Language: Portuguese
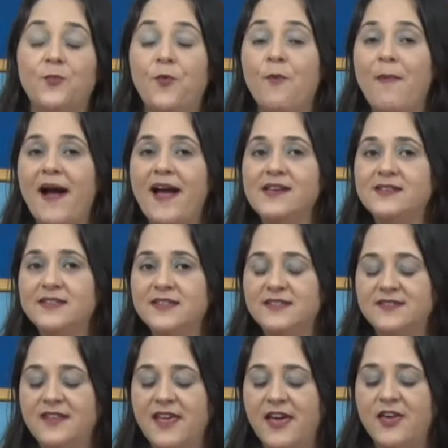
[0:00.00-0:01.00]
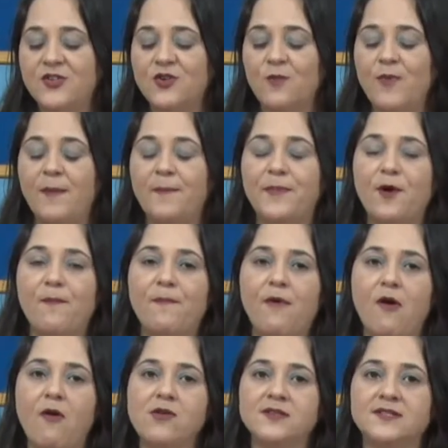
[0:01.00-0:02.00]
Por mais que seja uma
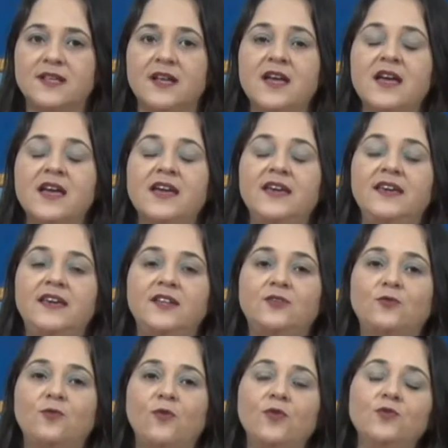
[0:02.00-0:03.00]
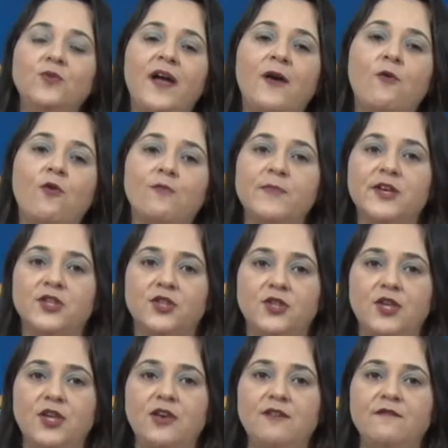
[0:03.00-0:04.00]
proposta em que tudo é
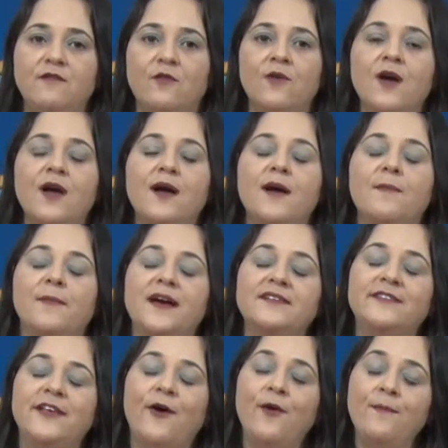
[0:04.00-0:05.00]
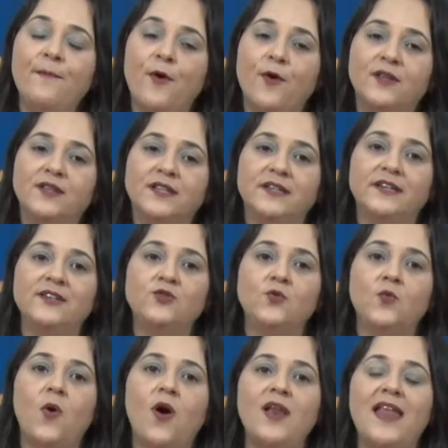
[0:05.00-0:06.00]
comestível, mas é o importante
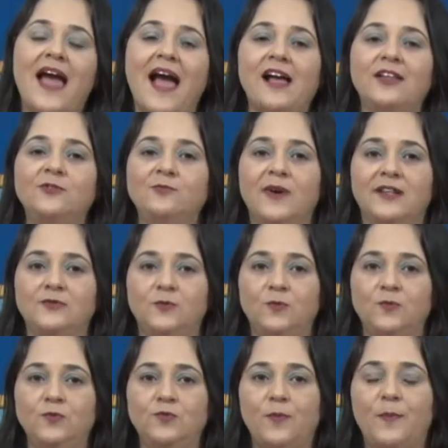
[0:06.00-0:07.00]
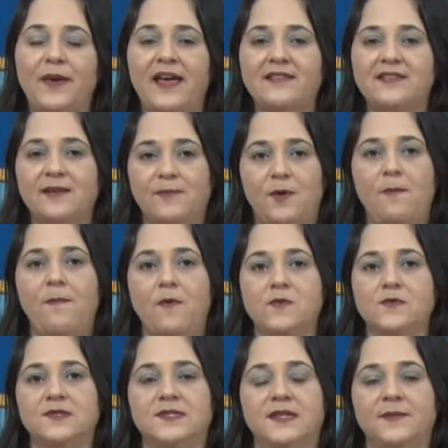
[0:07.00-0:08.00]
o olhar de um adulto para essa
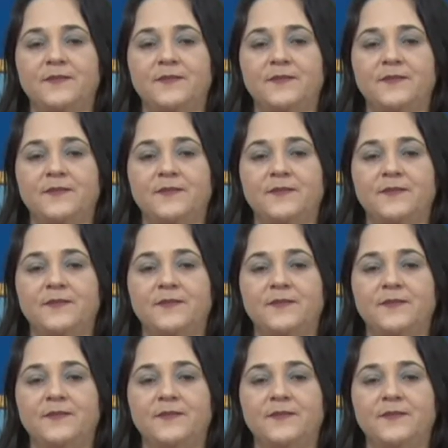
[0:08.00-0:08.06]
proposta,